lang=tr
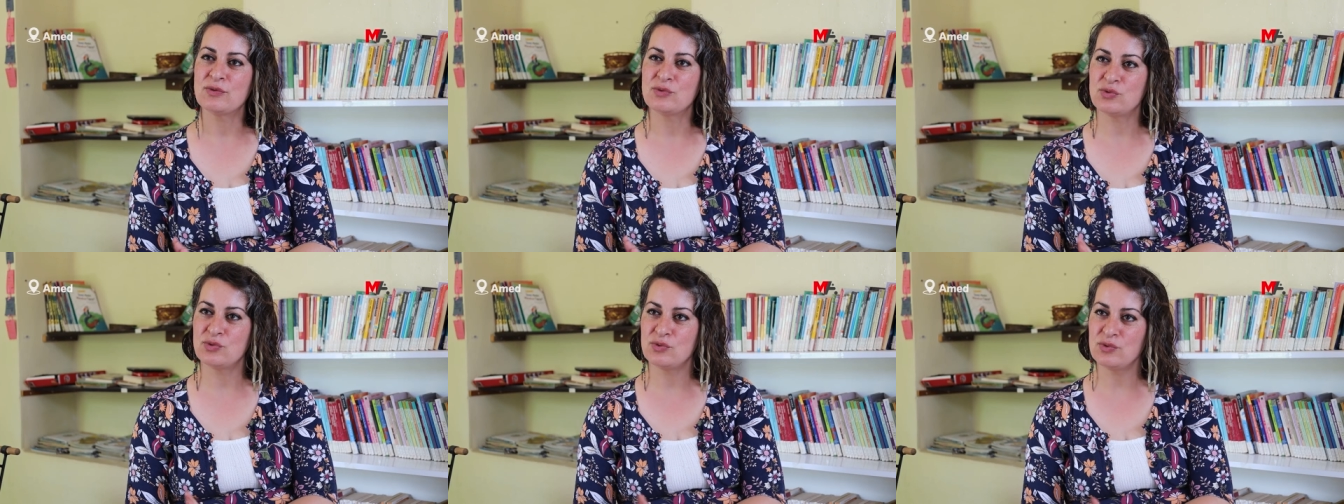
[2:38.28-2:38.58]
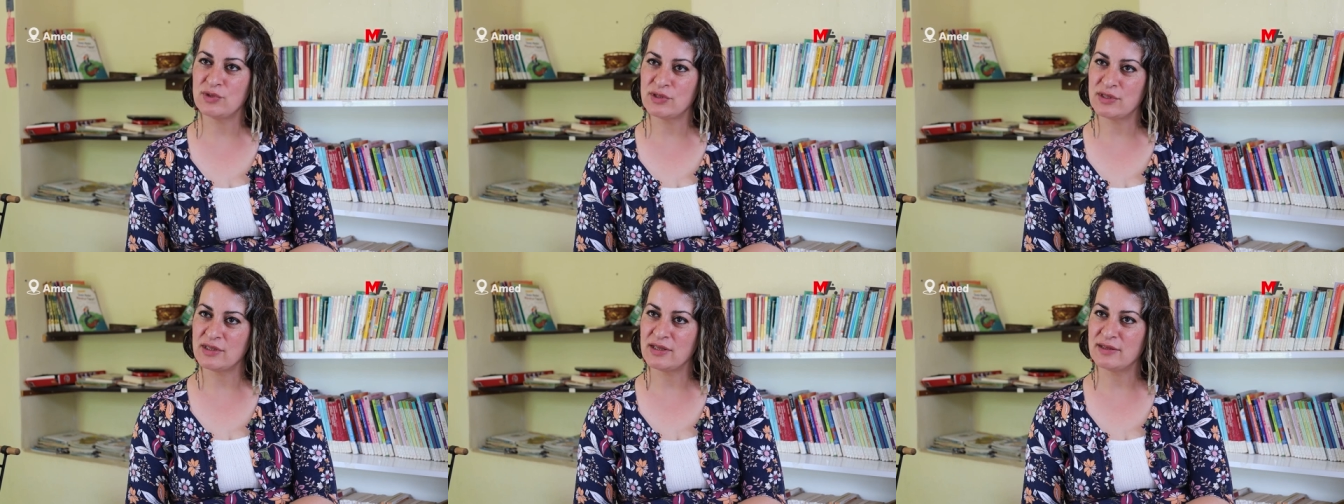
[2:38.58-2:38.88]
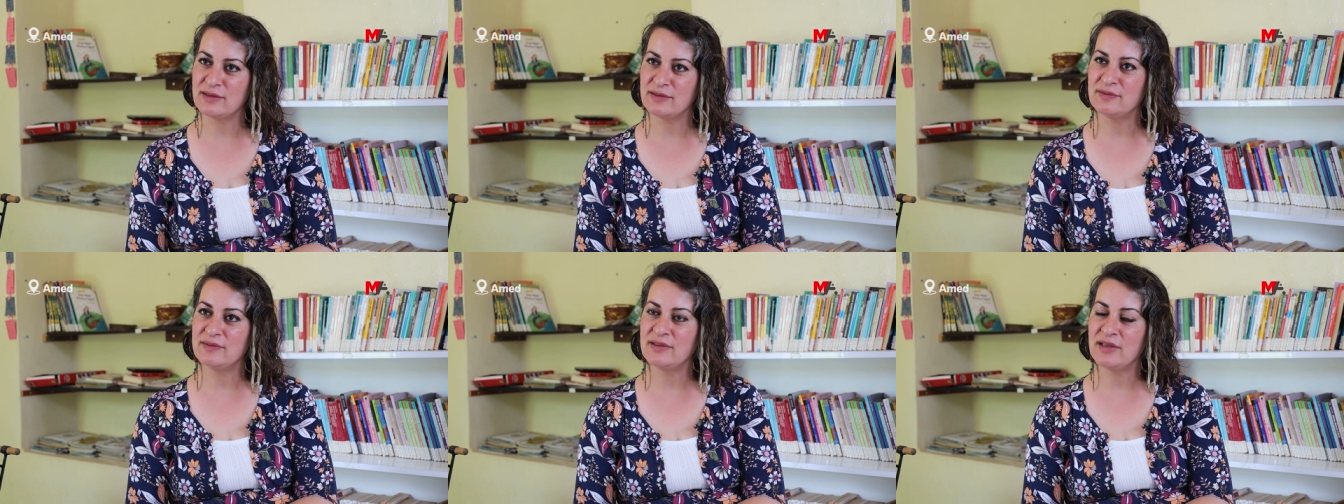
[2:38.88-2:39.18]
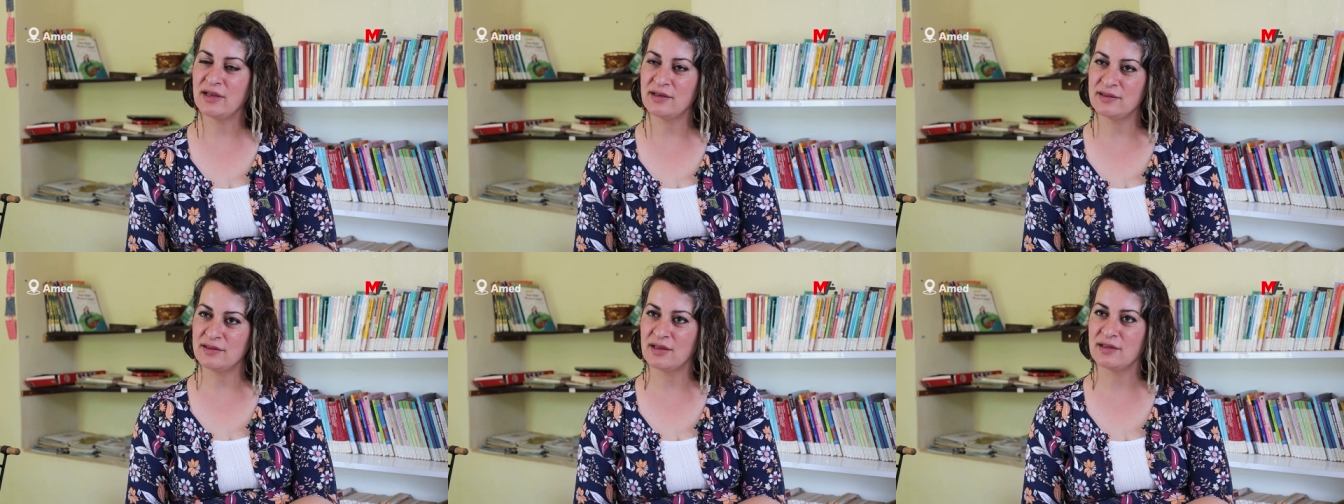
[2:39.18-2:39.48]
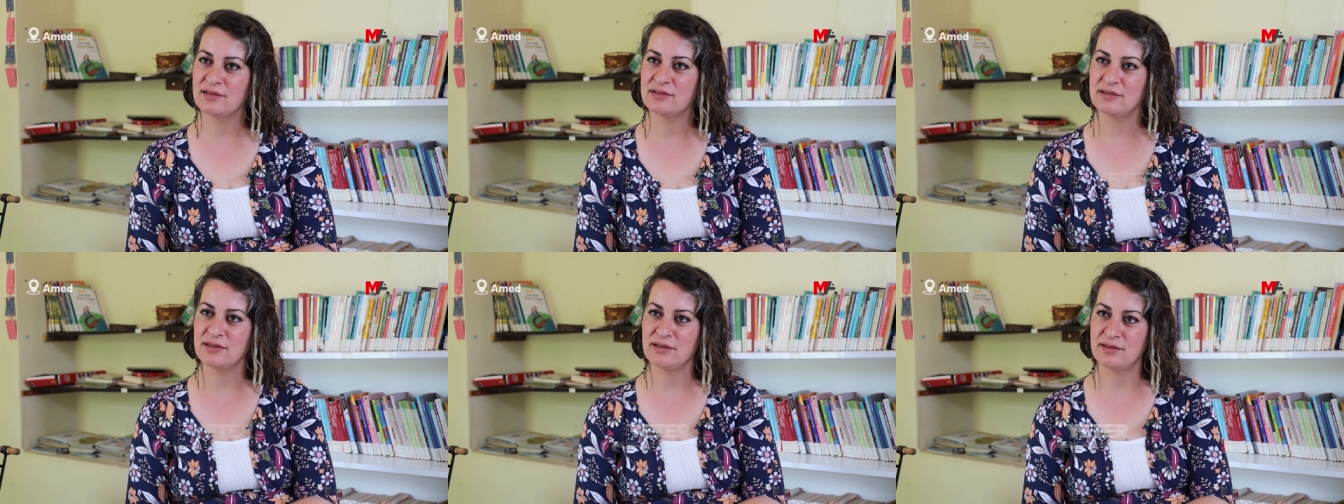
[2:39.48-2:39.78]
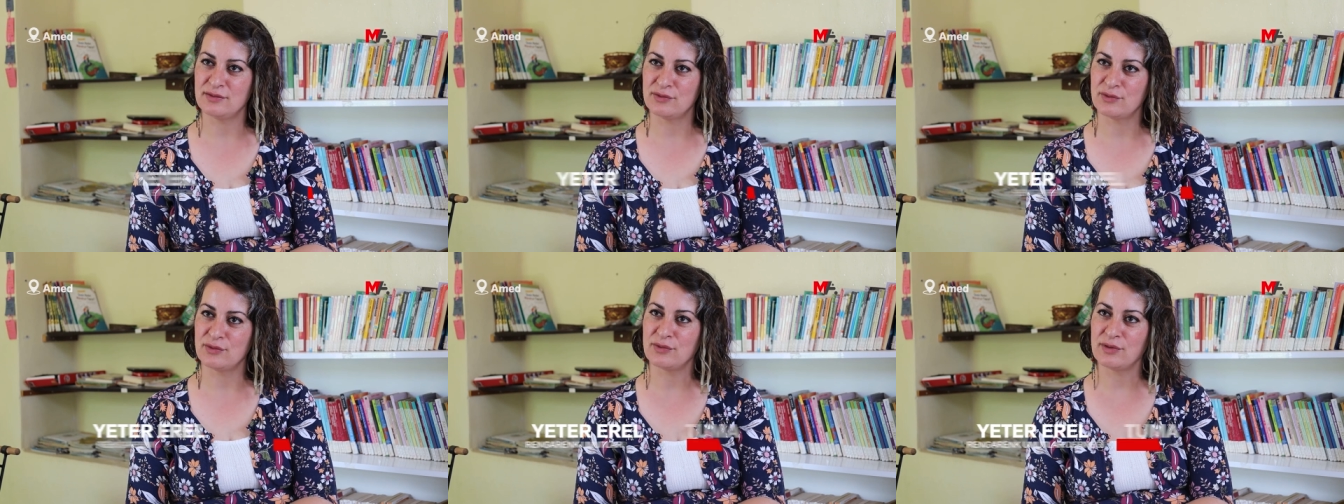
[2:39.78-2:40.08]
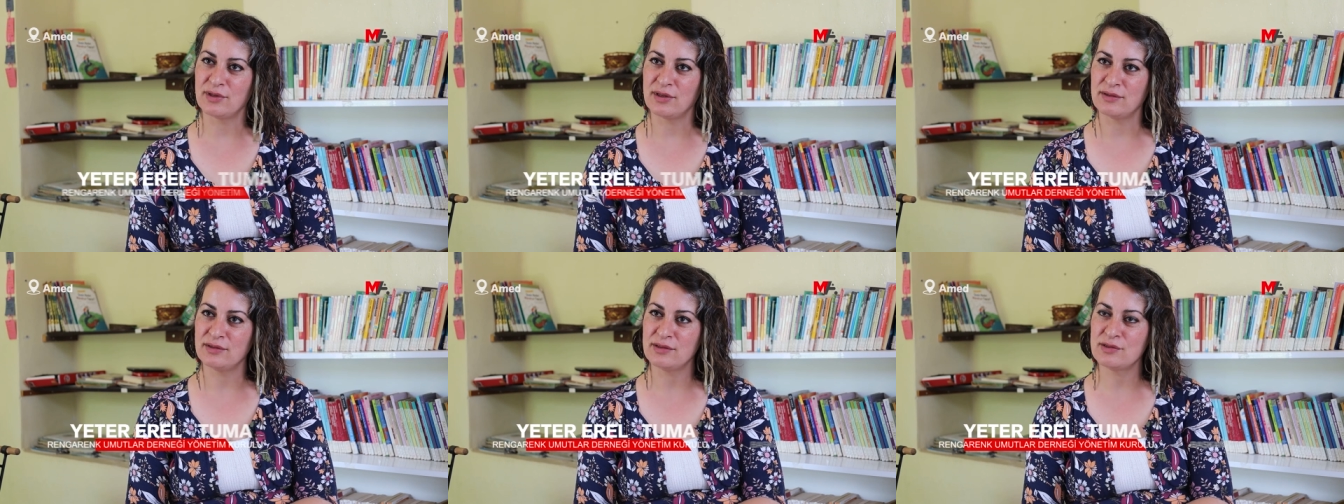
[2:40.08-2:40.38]
Türkiye'nin diğer kentlerine
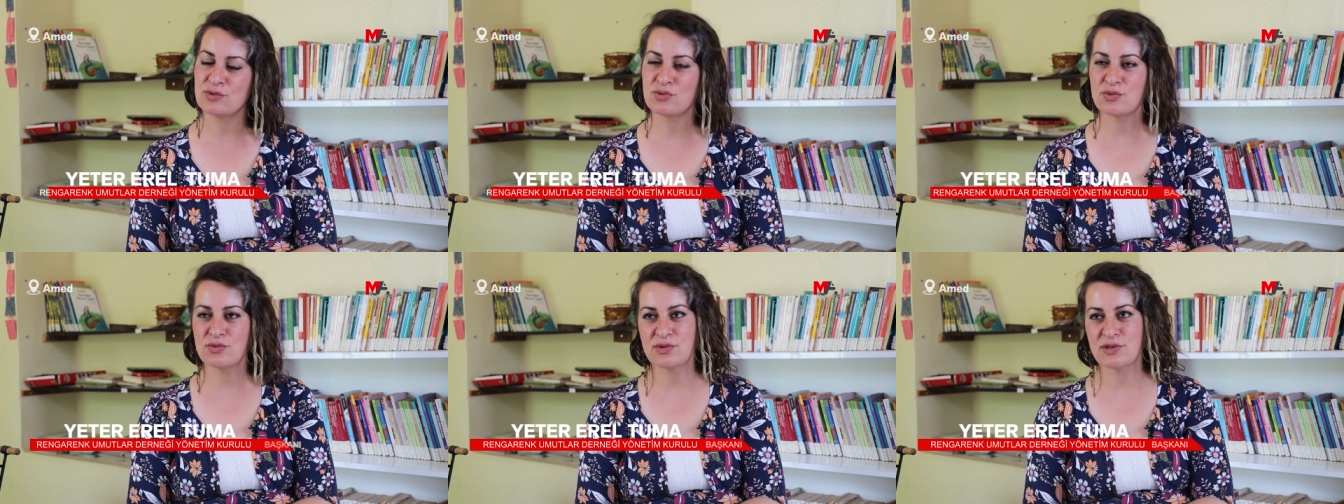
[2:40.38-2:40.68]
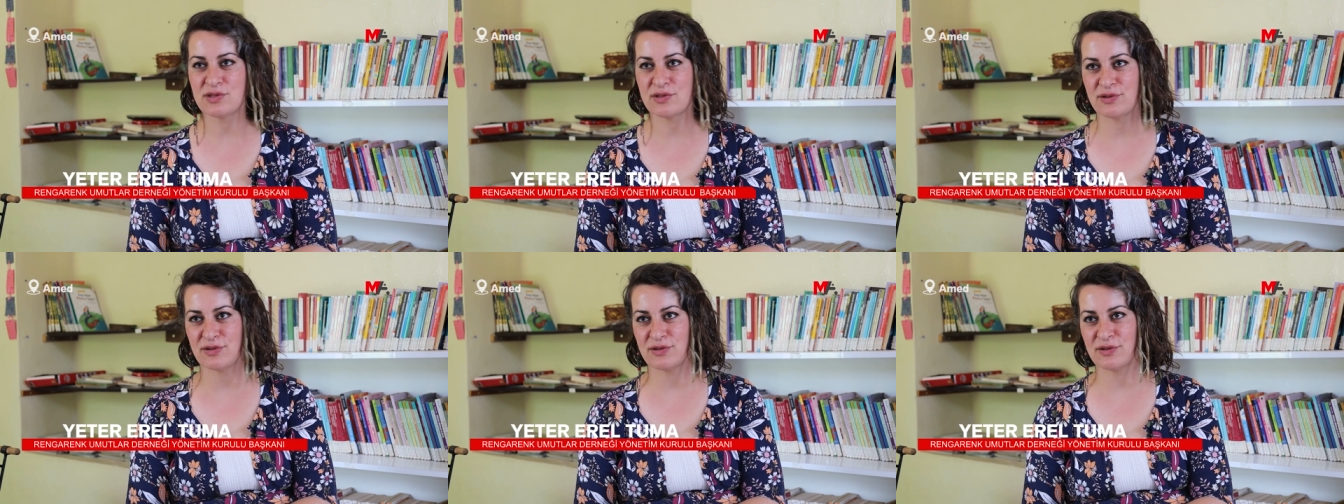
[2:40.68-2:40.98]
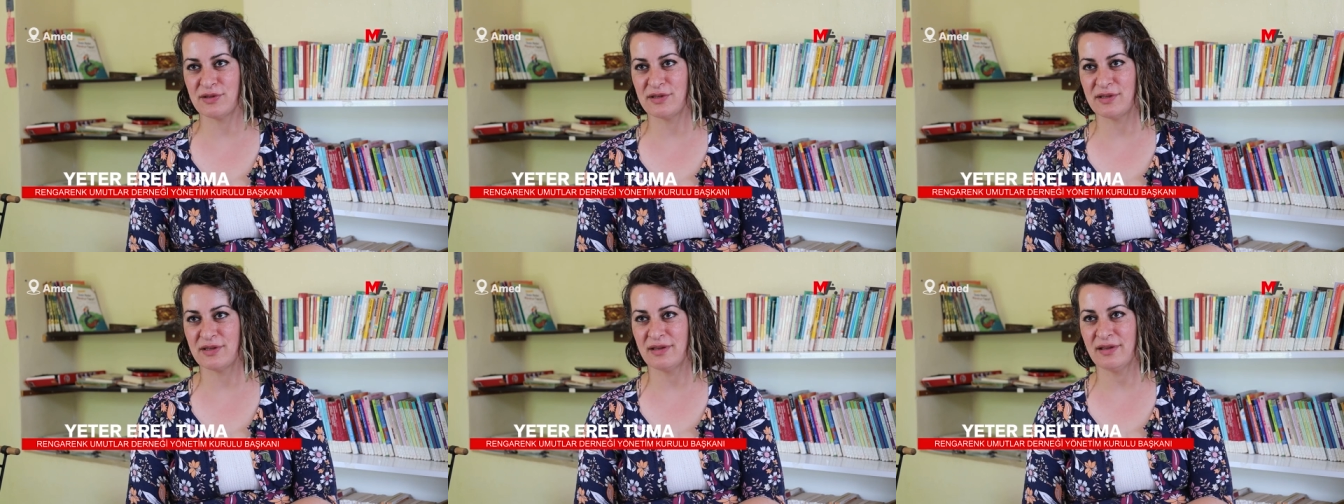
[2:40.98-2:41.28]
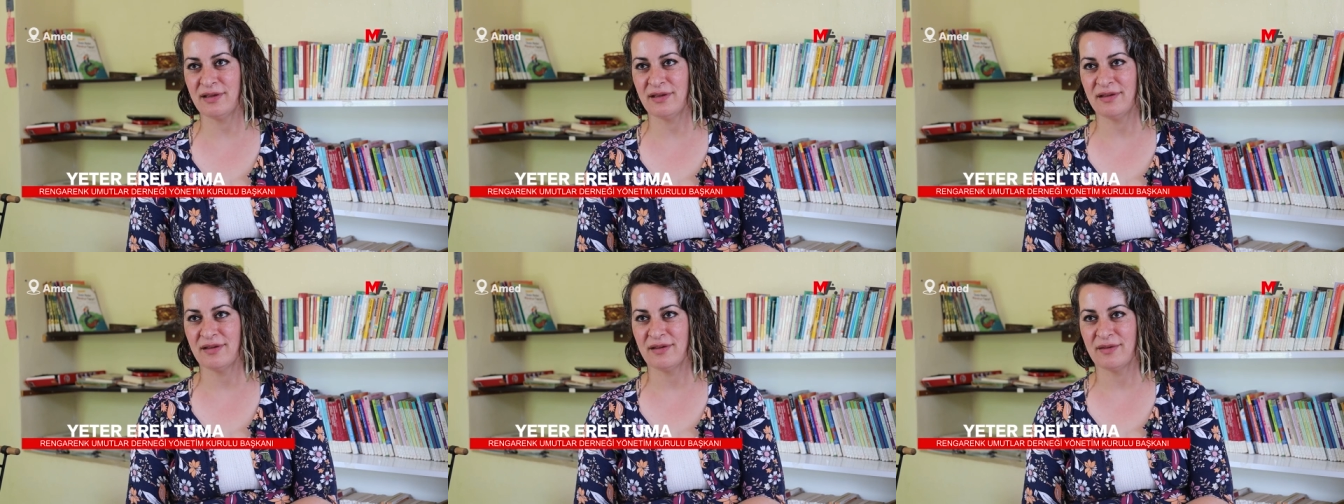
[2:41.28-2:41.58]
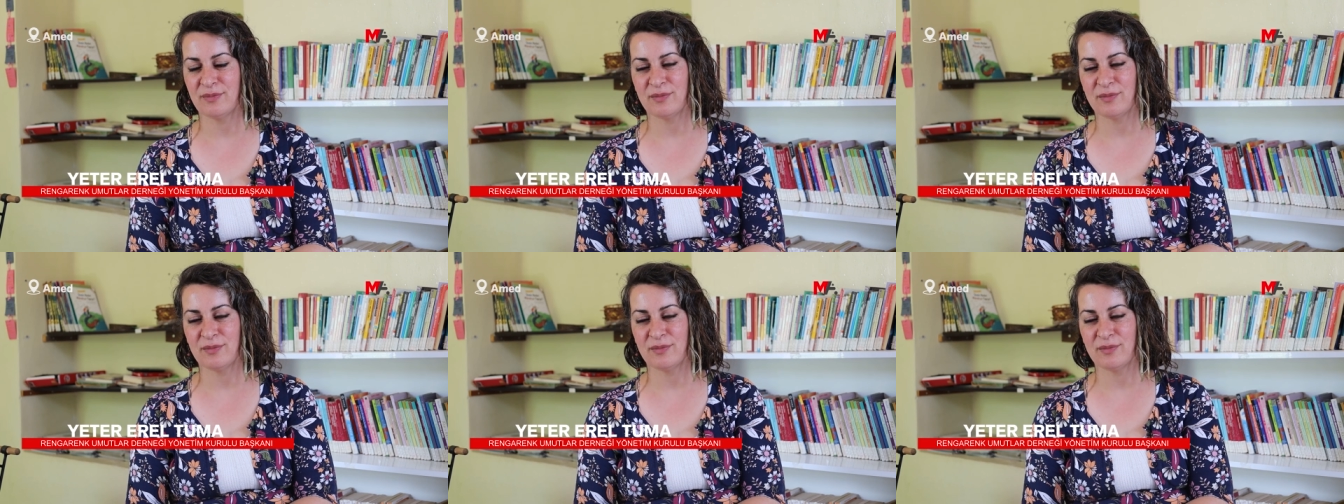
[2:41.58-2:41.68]
oranla çocuk işçiliği